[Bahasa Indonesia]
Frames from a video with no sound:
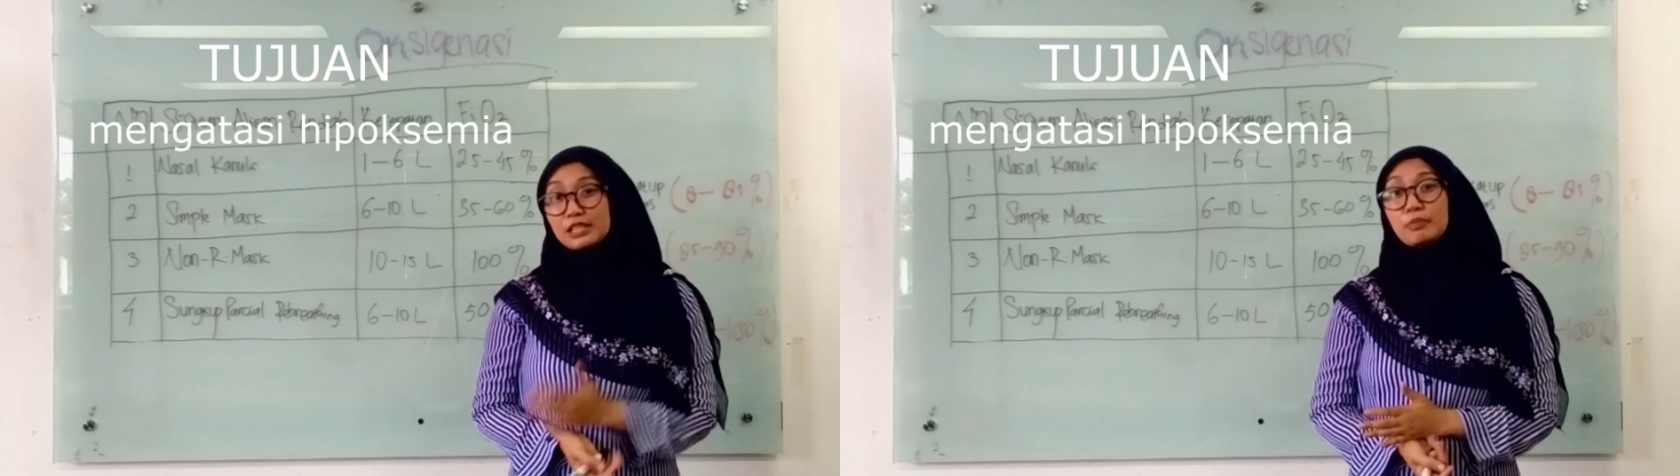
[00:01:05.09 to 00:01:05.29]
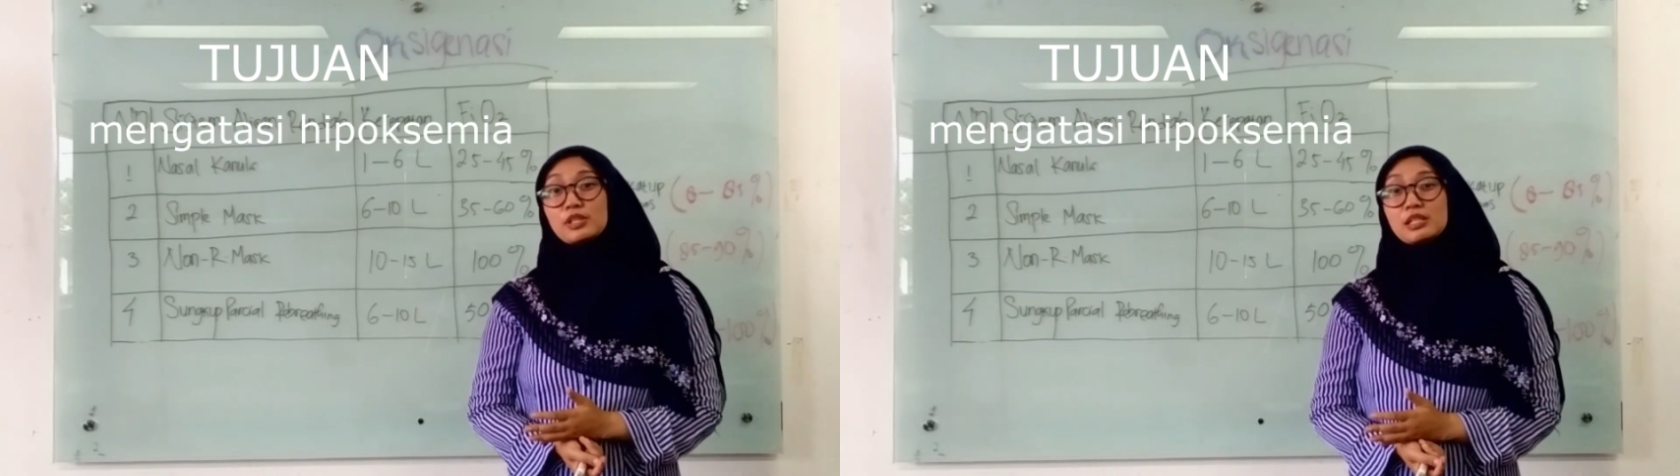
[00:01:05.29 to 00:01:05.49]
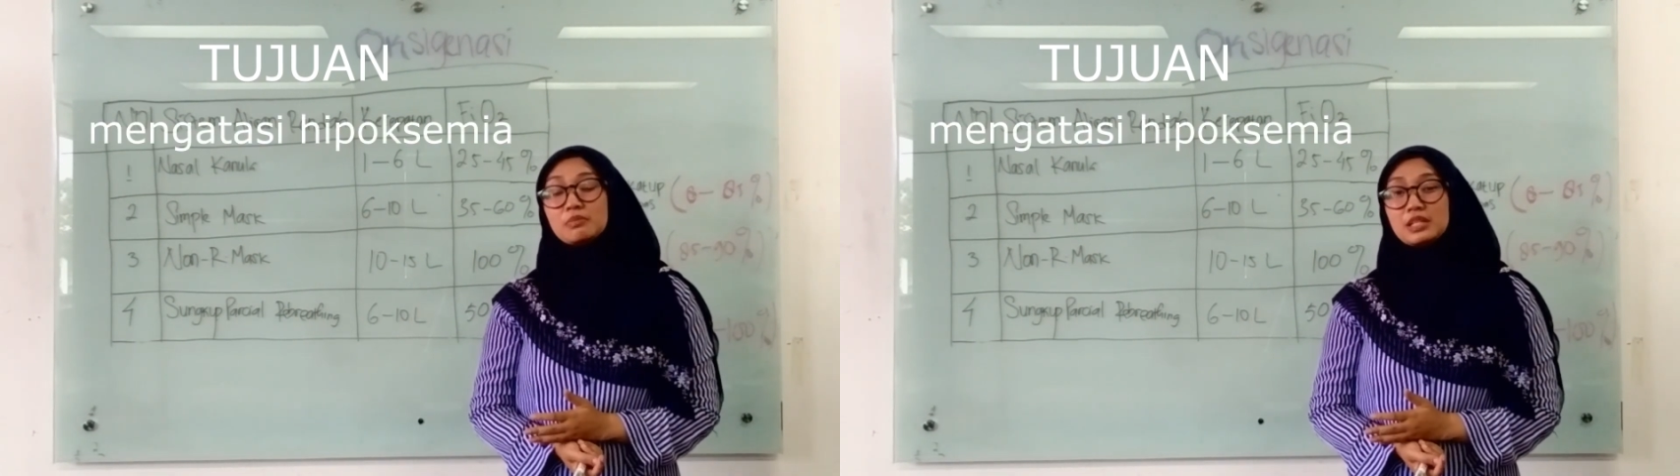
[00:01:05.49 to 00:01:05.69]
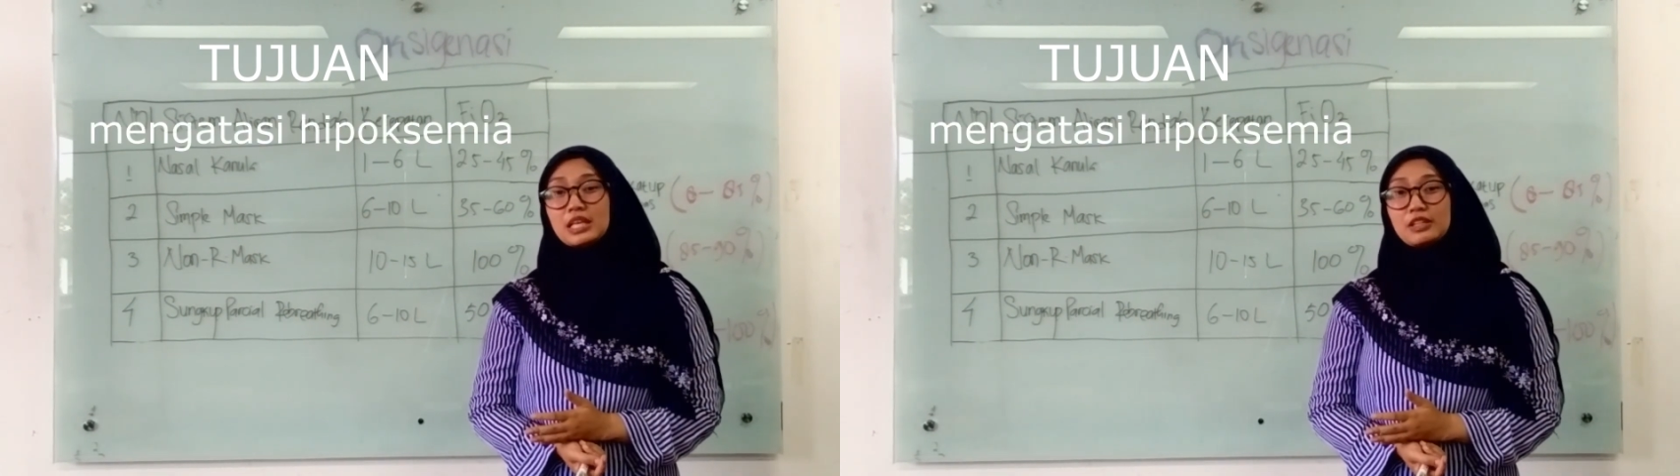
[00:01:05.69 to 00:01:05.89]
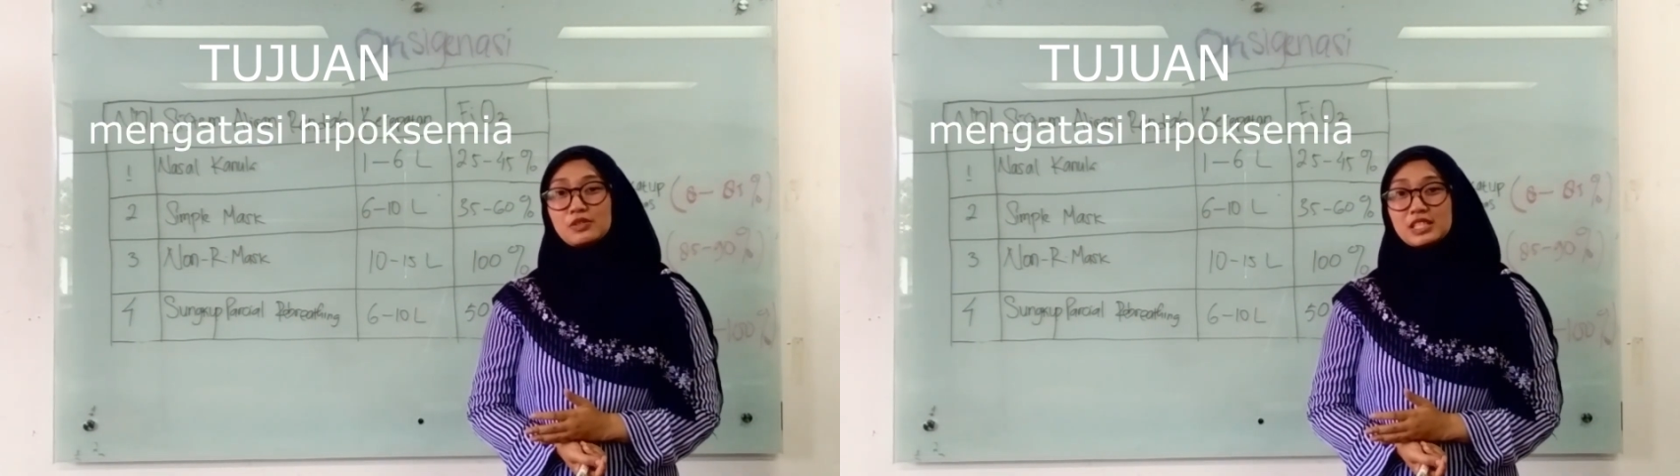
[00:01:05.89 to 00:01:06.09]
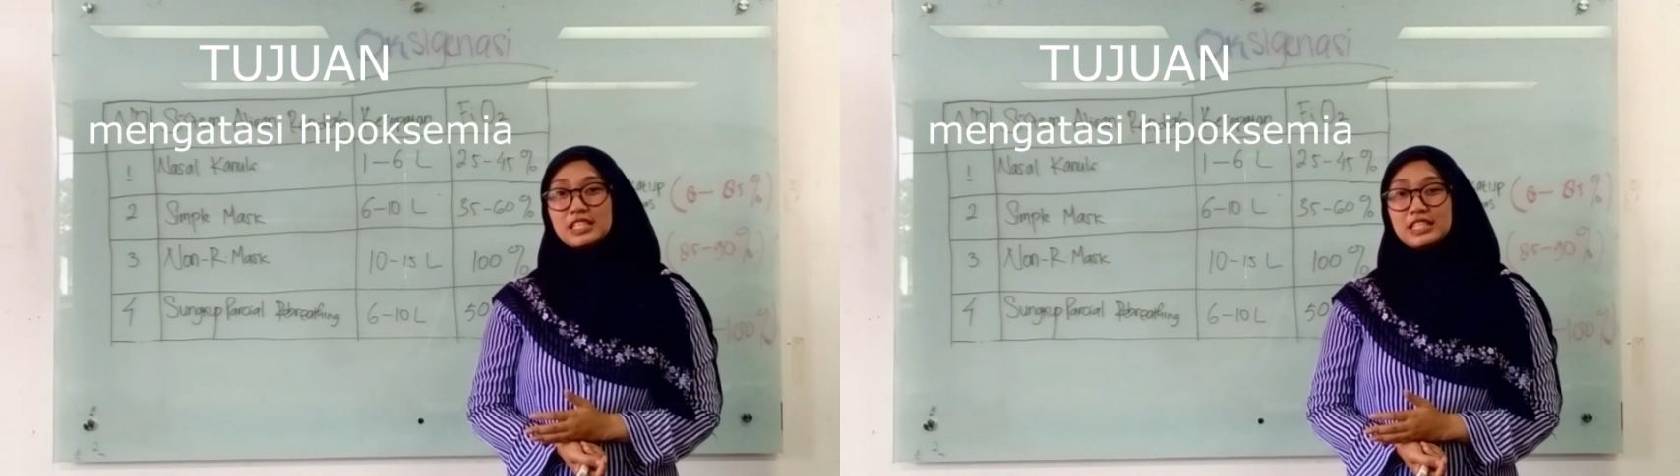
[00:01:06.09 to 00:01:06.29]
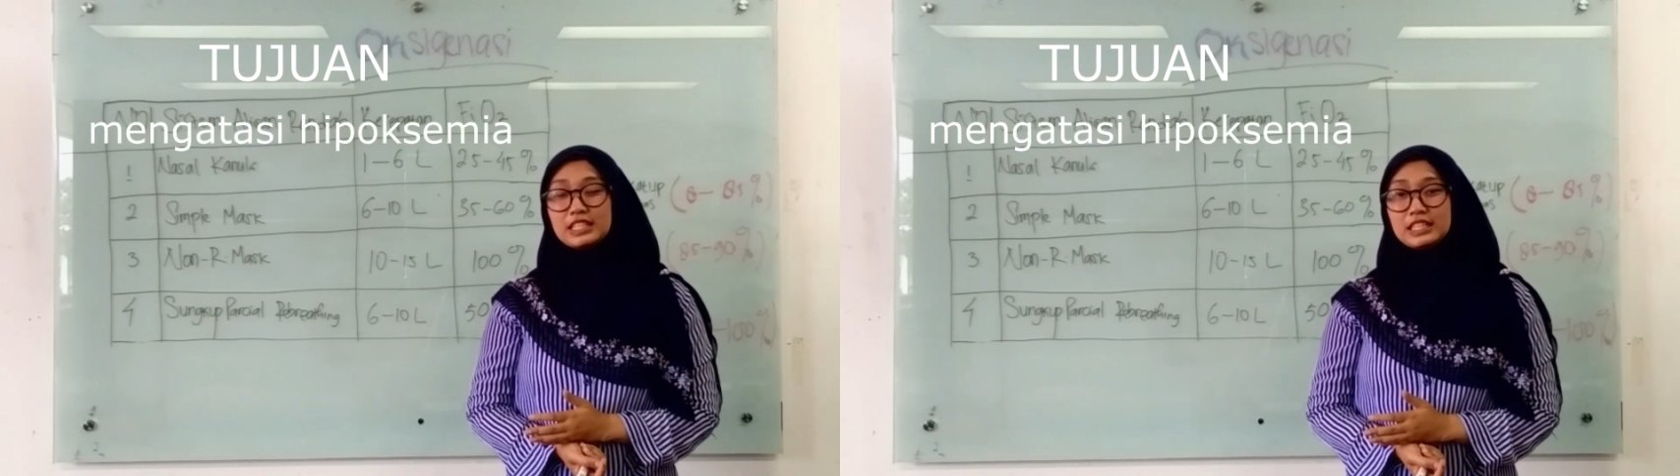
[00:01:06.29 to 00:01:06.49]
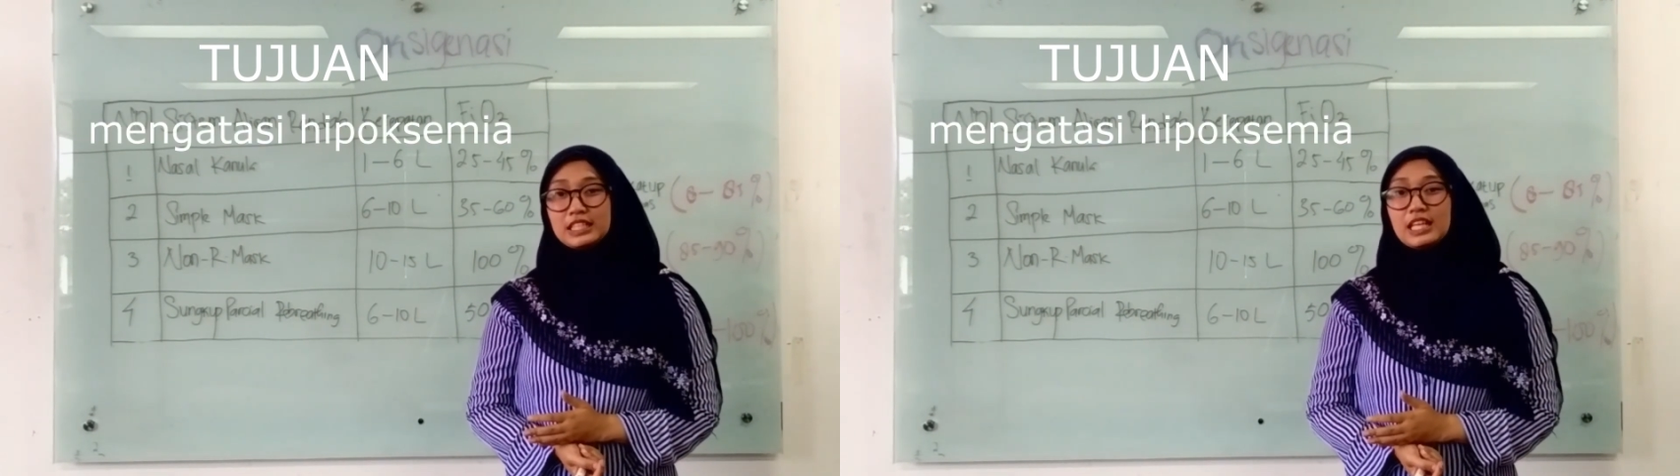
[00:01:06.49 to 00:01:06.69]
hipoksemia itu
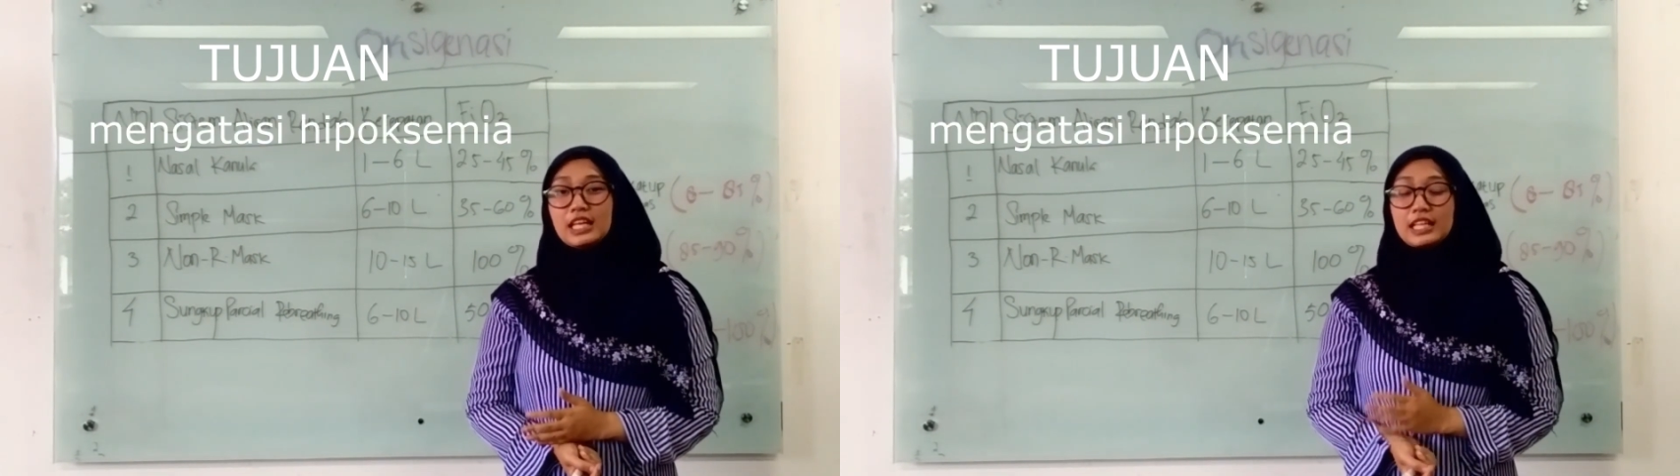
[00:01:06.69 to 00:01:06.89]
sendiri.